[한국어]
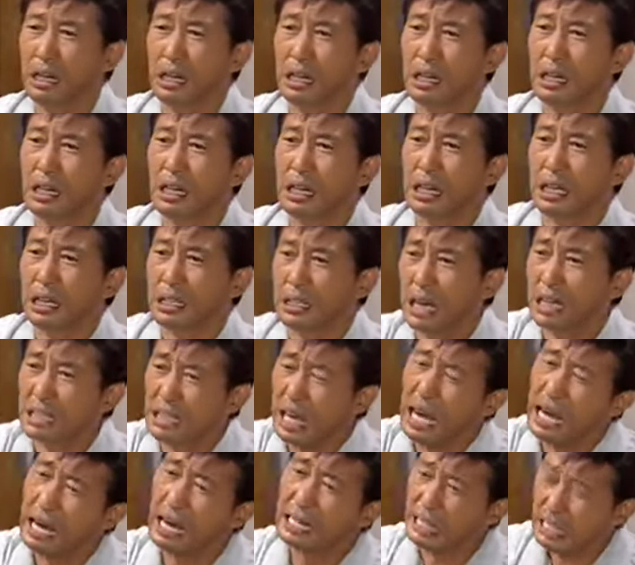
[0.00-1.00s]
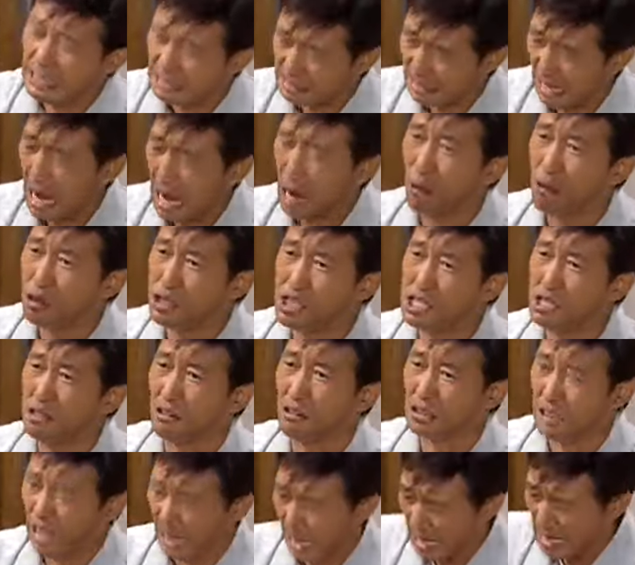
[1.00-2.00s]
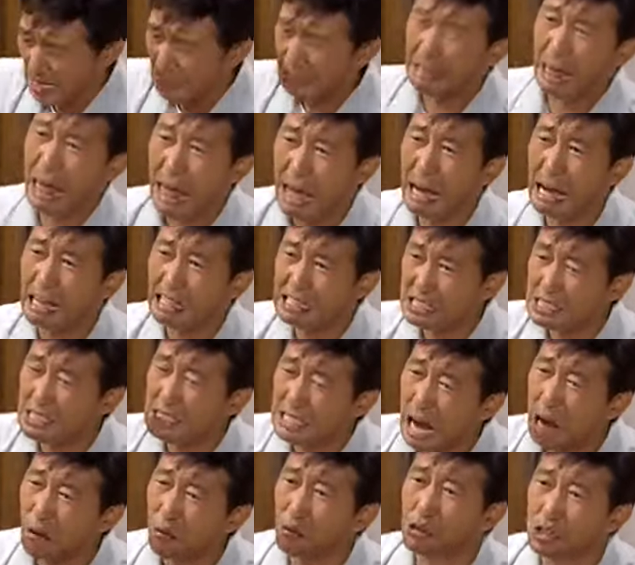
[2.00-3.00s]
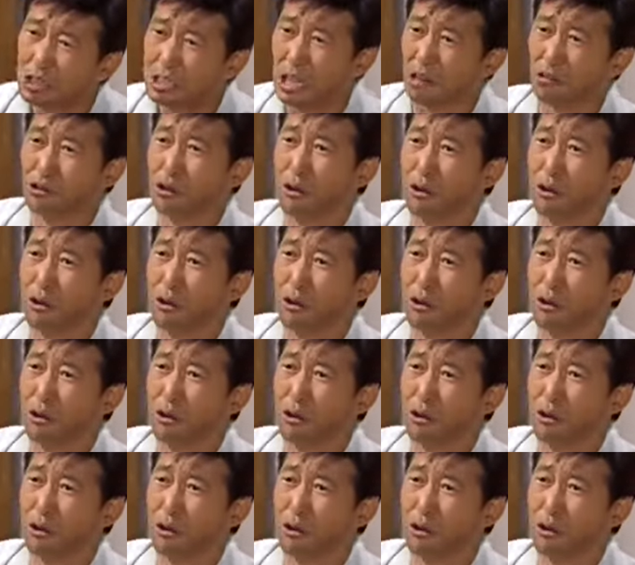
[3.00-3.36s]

예? 이게 걔가 다 사고 친 건데 내가 지금 갖고